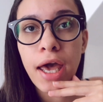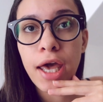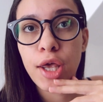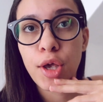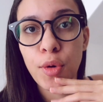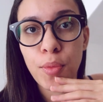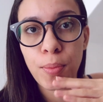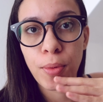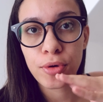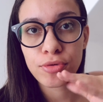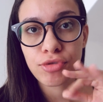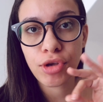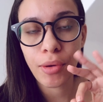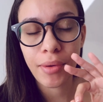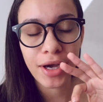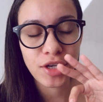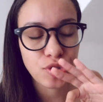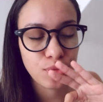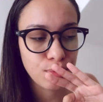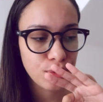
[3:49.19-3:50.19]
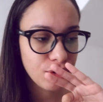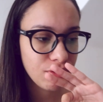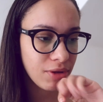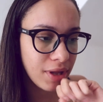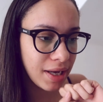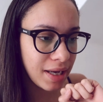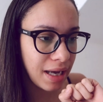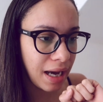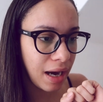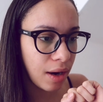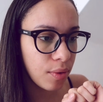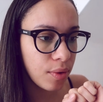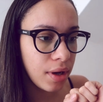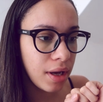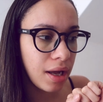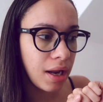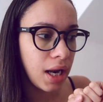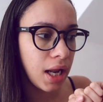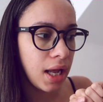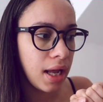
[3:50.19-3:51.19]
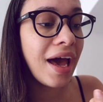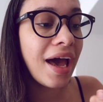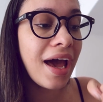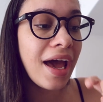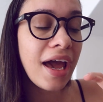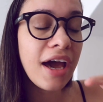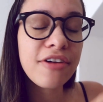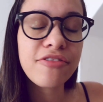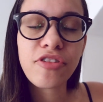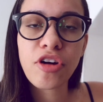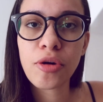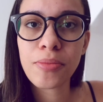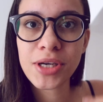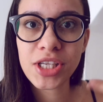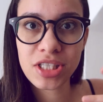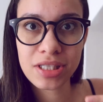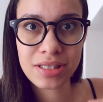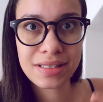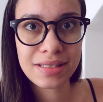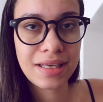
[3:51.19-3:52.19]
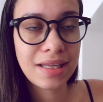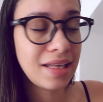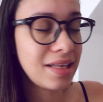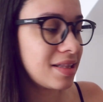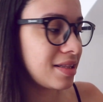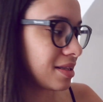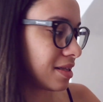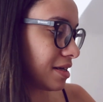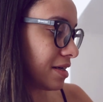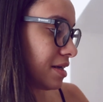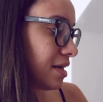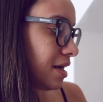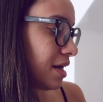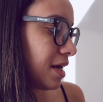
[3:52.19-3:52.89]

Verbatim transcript: E um ponto que eu acho muito legal é a forma de escrita.